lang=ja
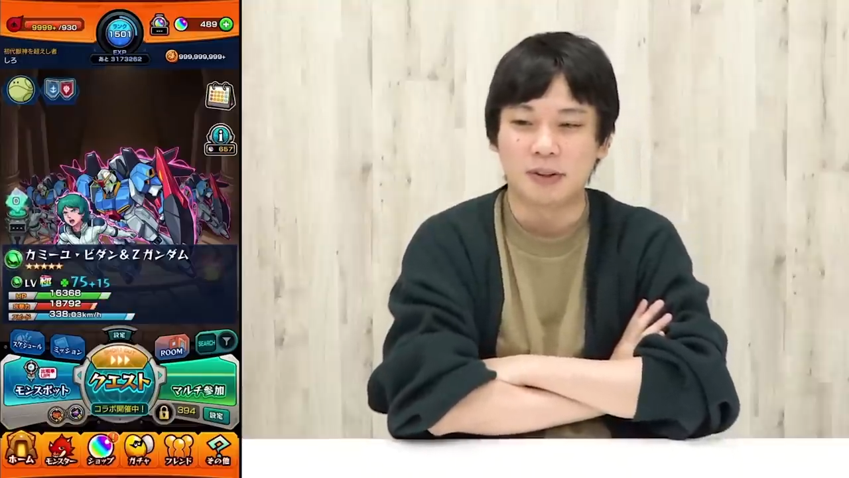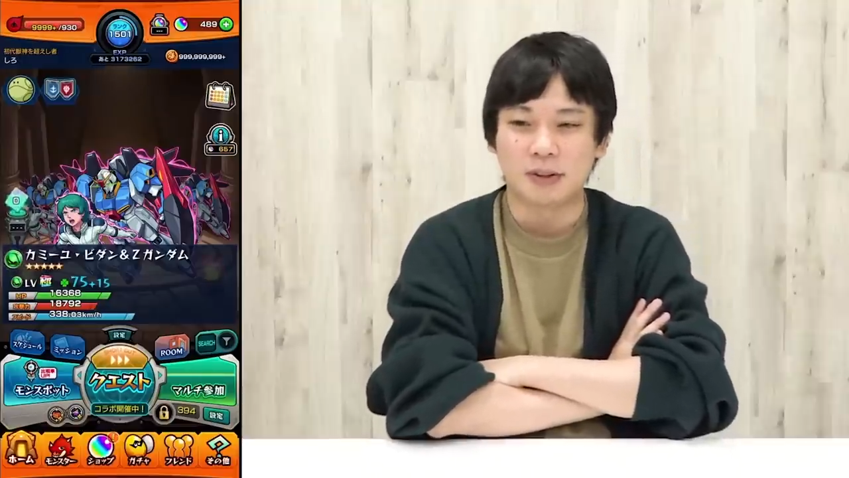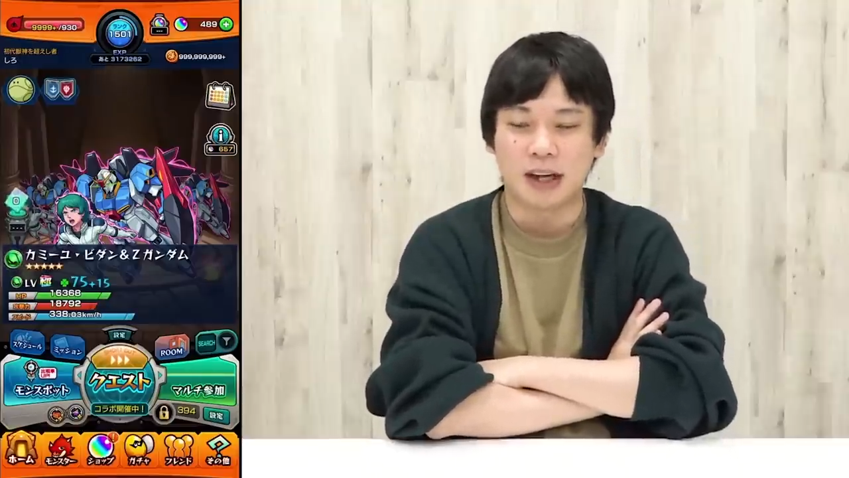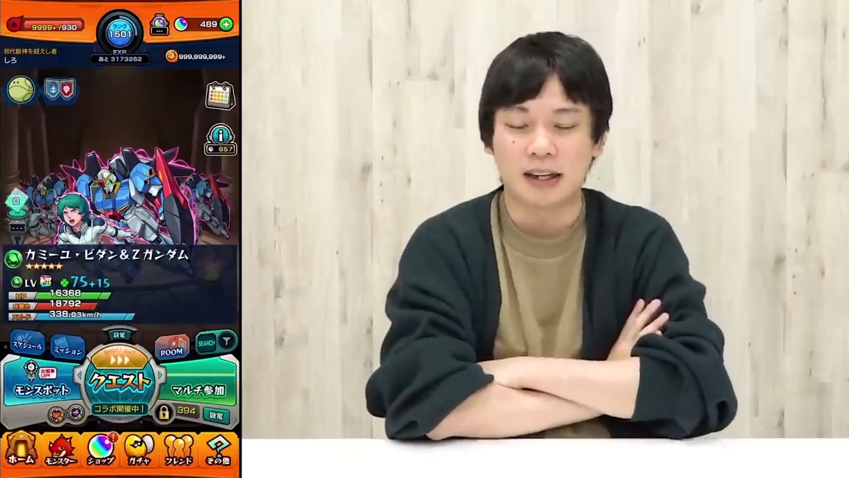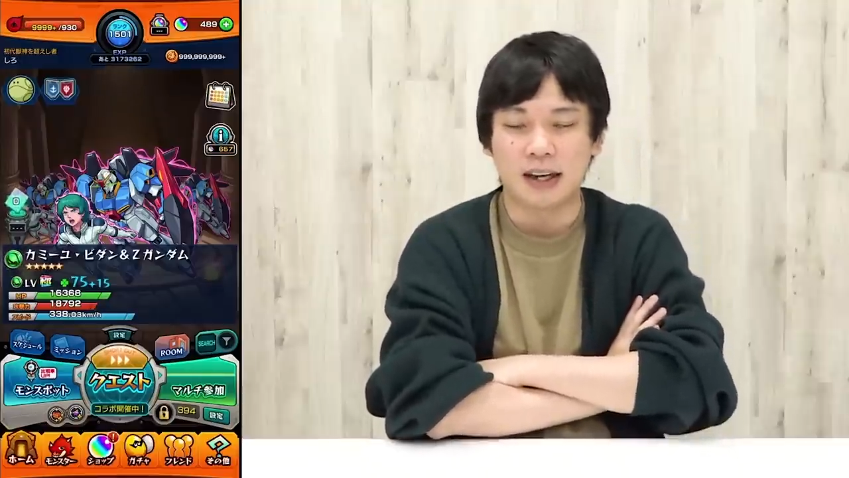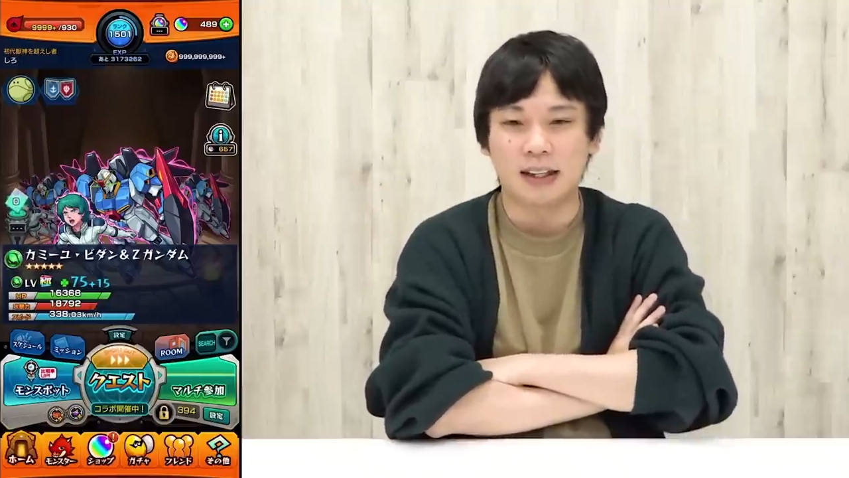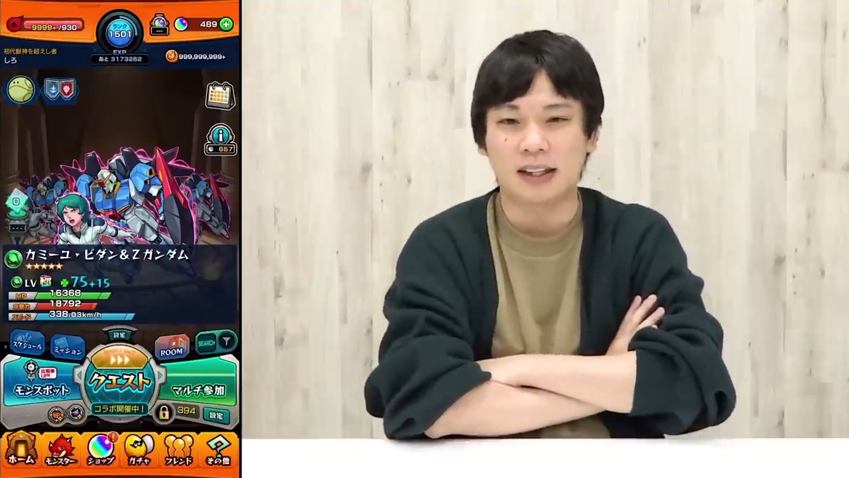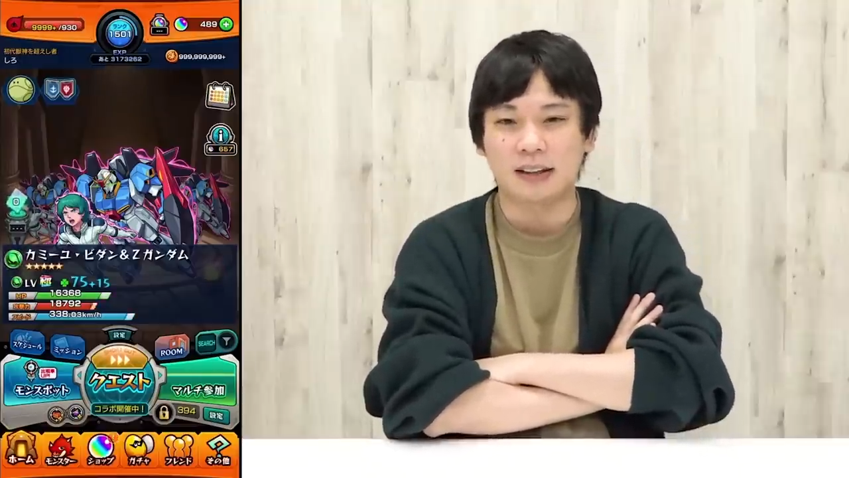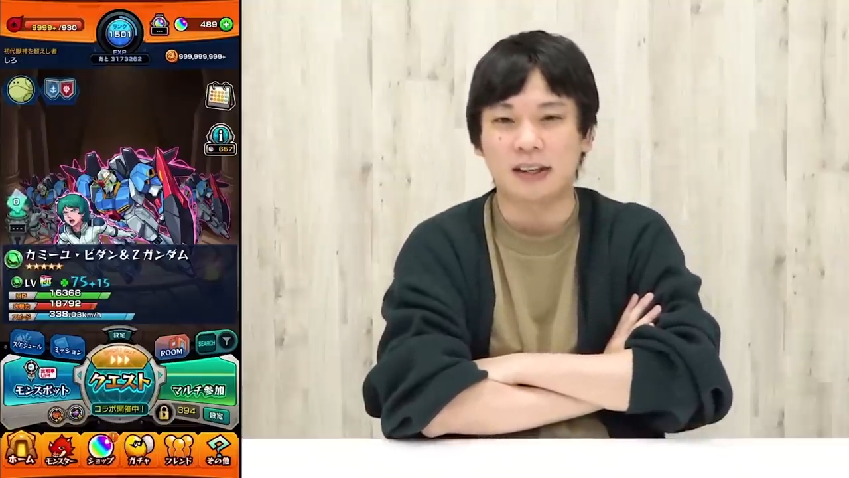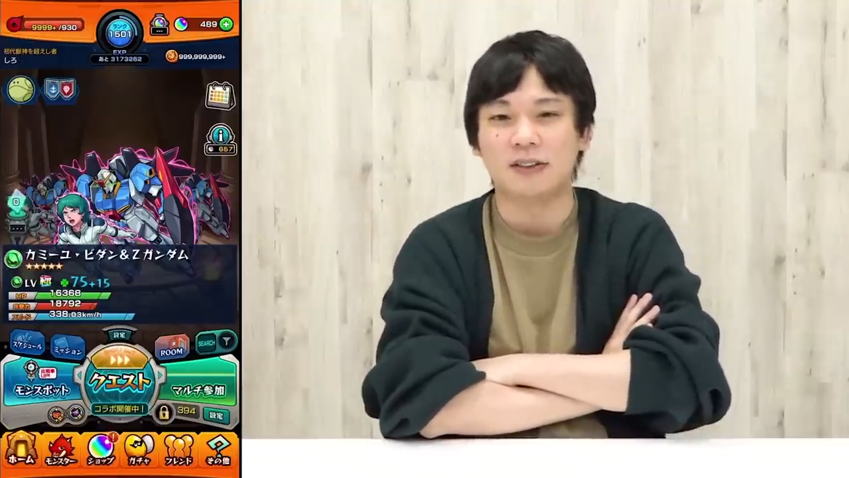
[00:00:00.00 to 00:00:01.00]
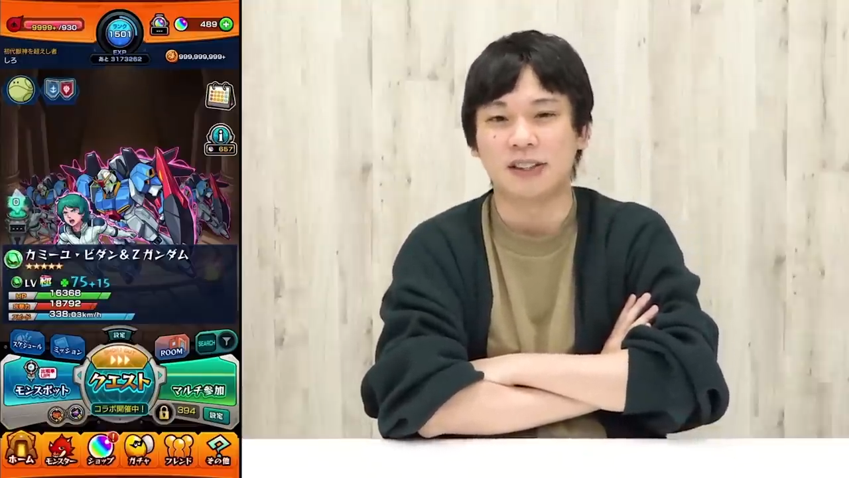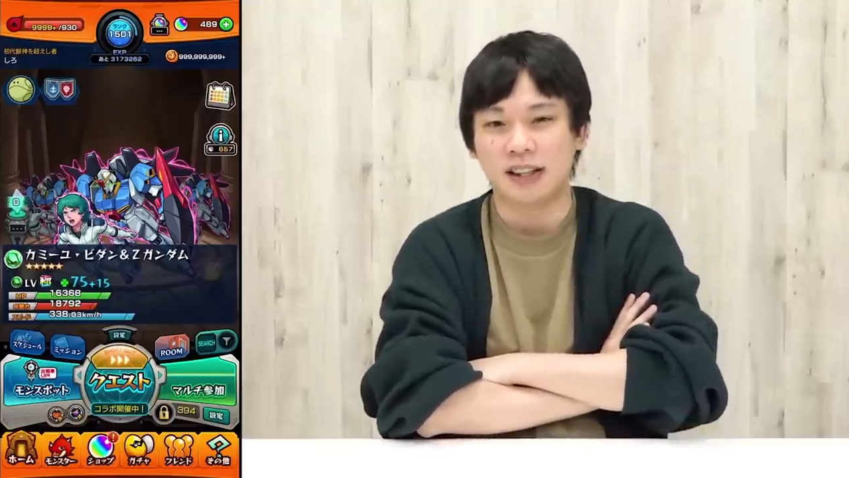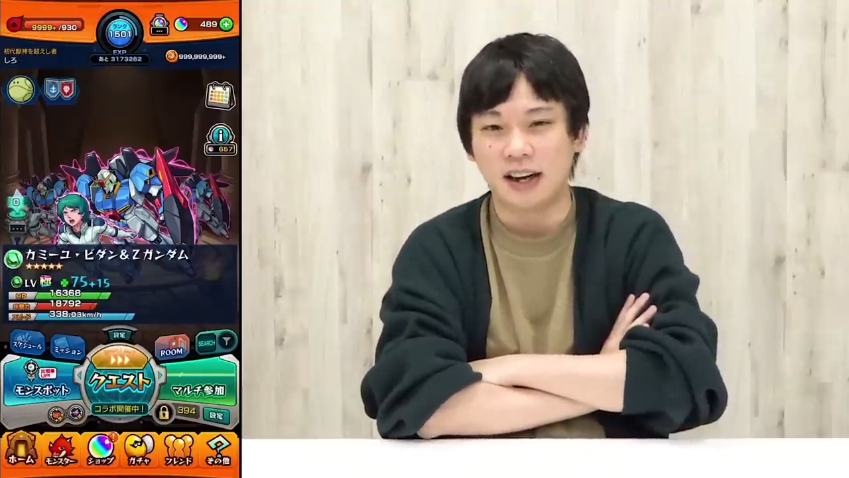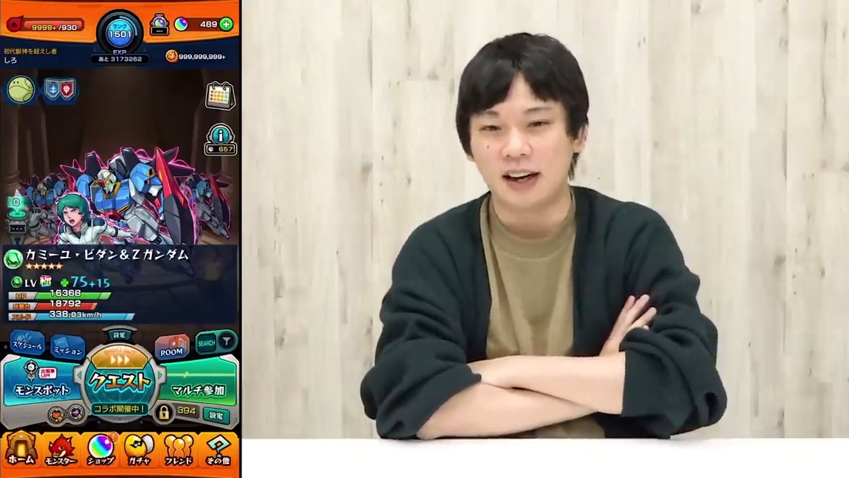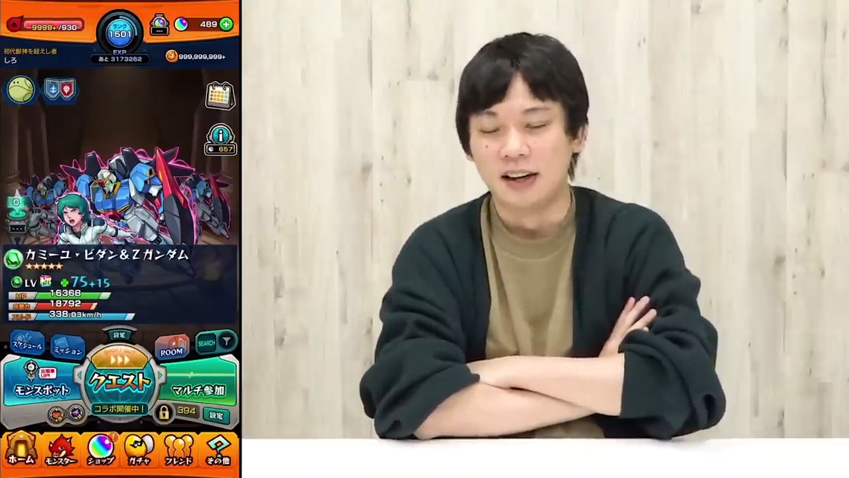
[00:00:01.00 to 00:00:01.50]
情で早いってなってんのに
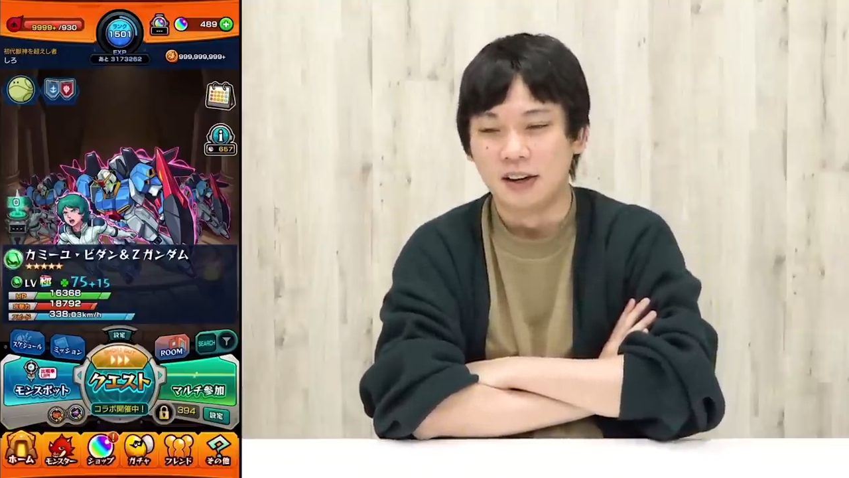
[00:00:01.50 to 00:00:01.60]
さ、